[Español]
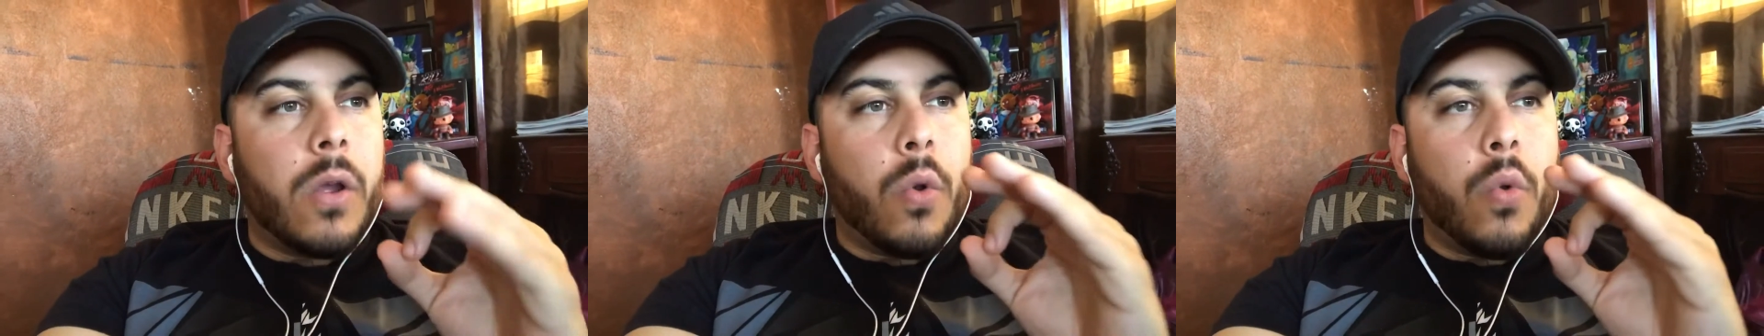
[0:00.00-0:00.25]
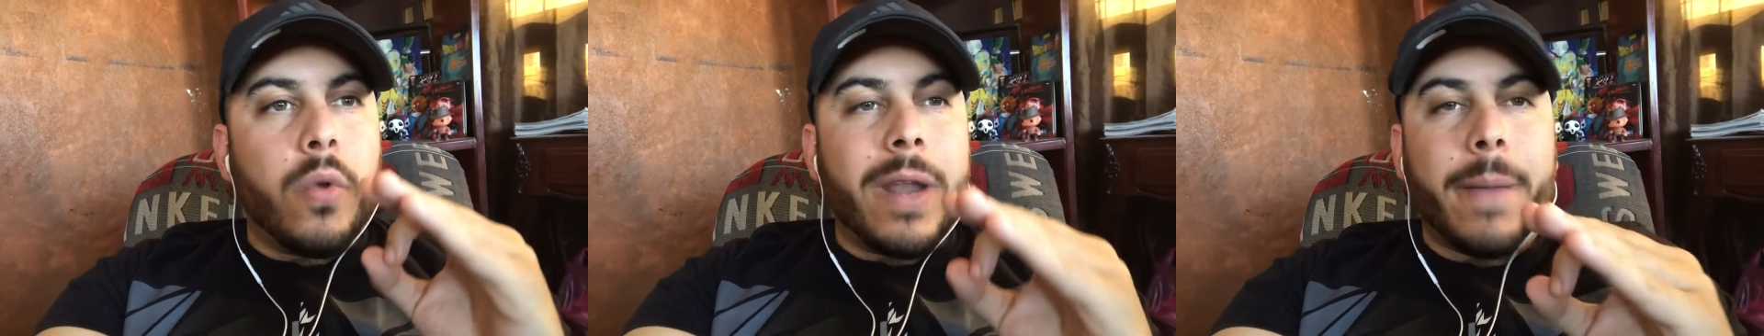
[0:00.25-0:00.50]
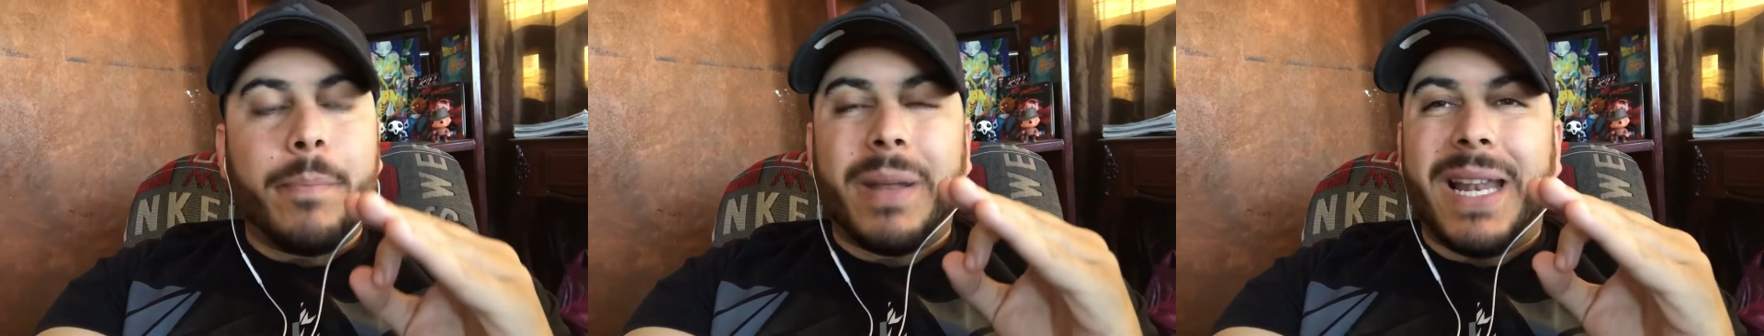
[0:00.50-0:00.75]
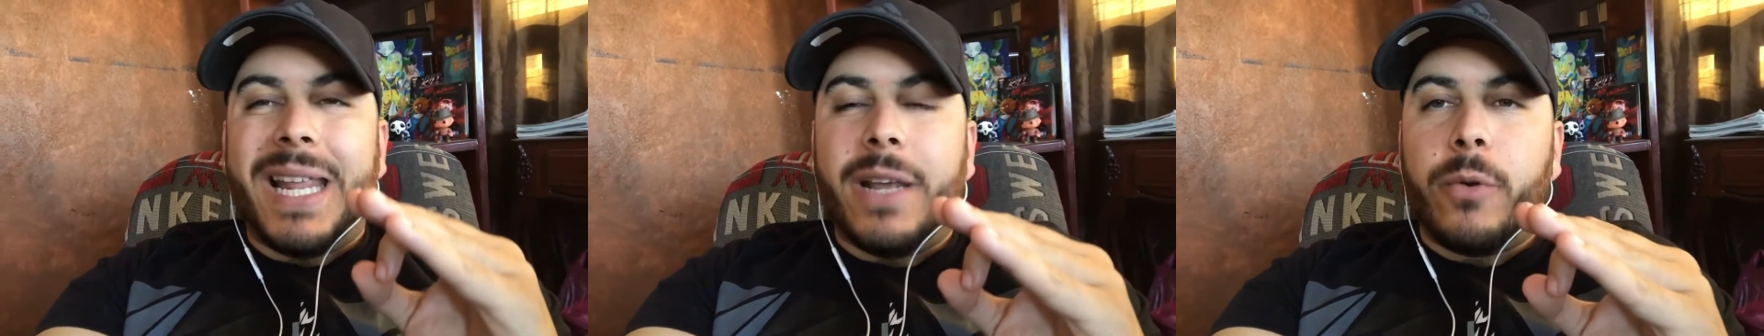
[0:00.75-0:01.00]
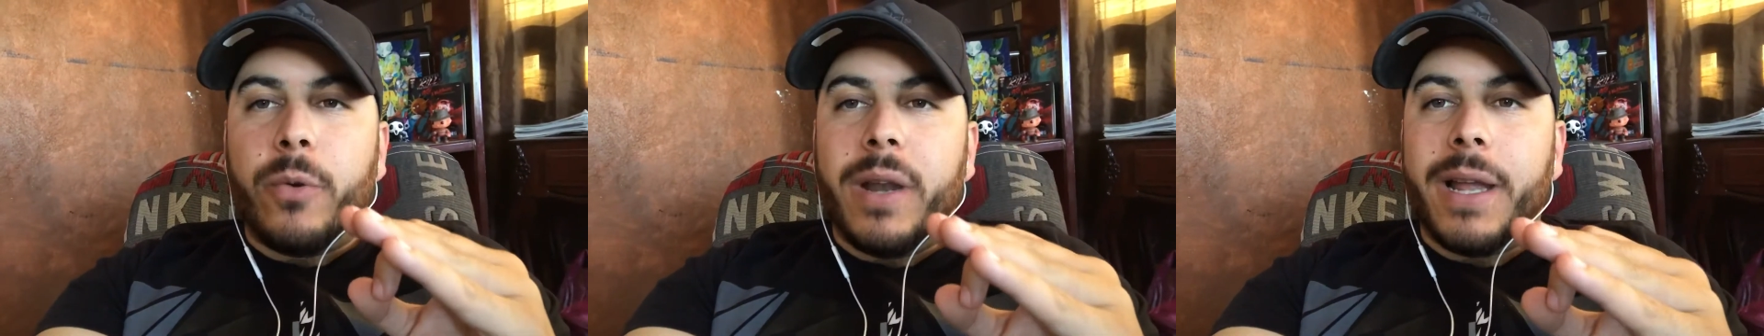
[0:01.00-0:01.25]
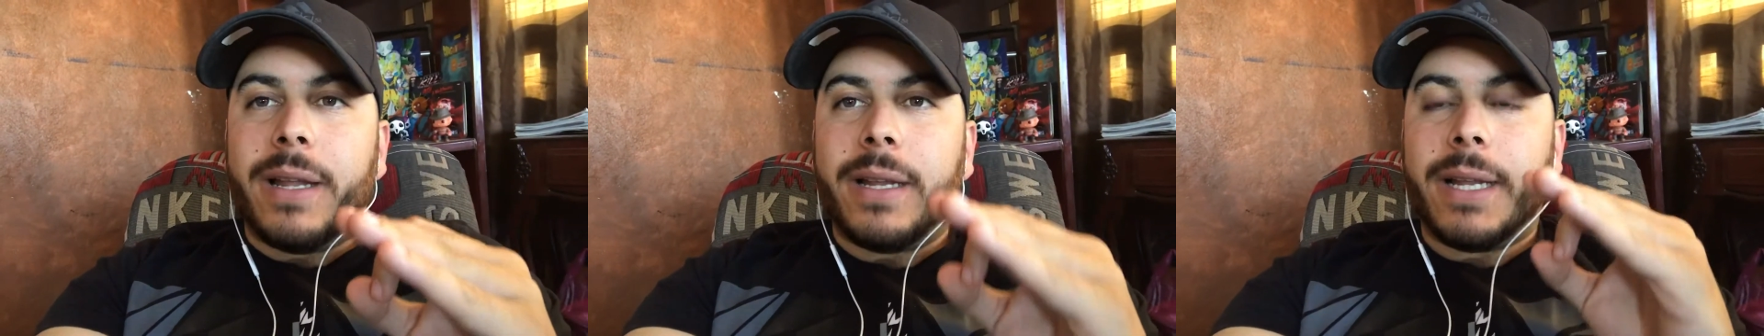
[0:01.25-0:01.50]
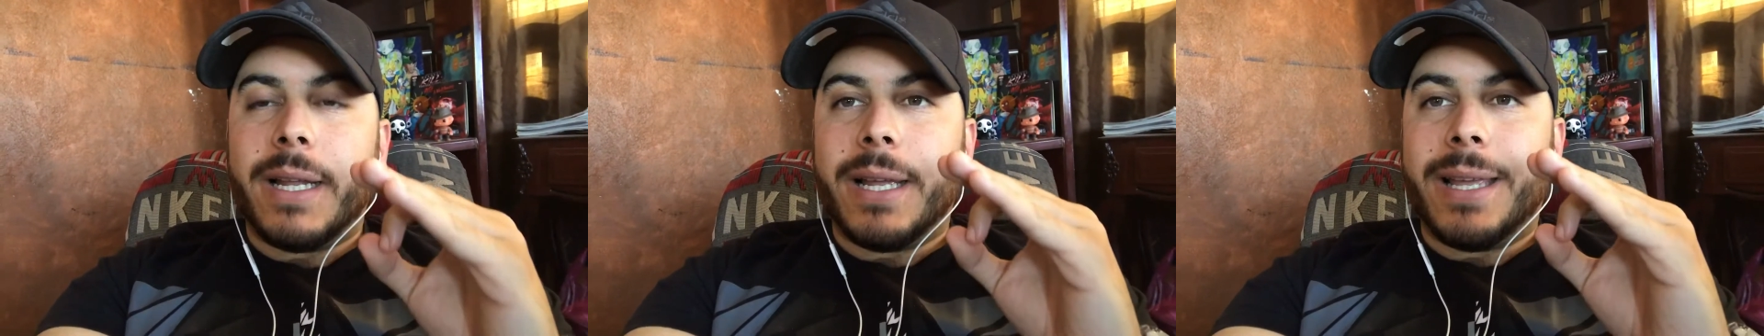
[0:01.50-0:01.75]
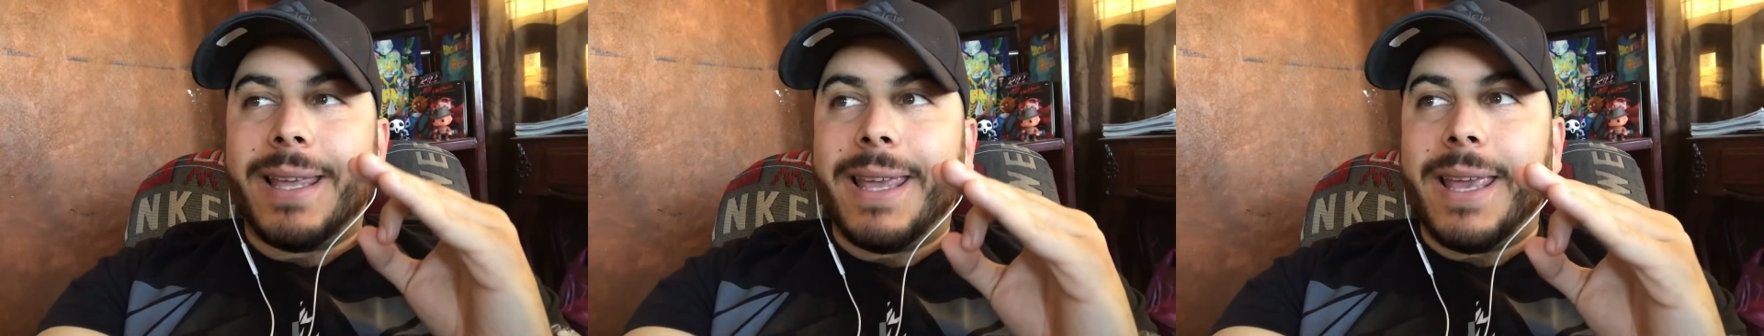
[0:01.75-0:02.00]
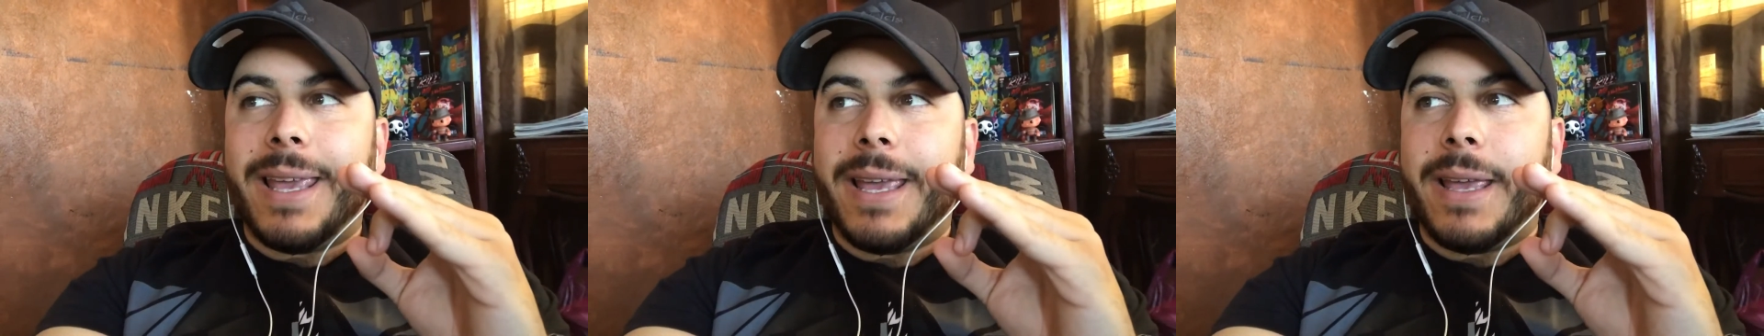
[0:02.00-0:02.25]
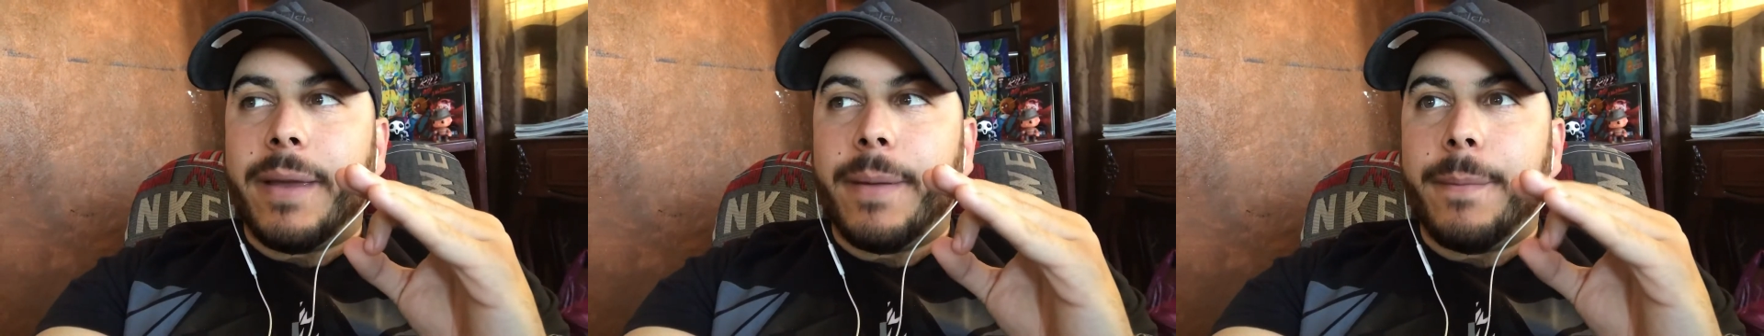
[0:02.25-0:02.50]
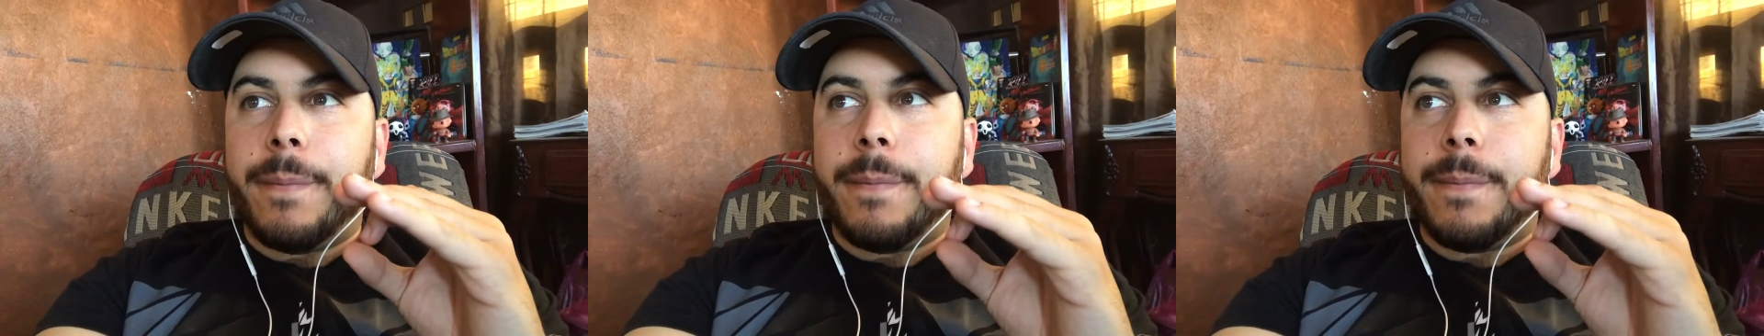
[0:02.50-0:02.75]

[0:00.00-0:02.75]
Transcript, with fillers: Una película que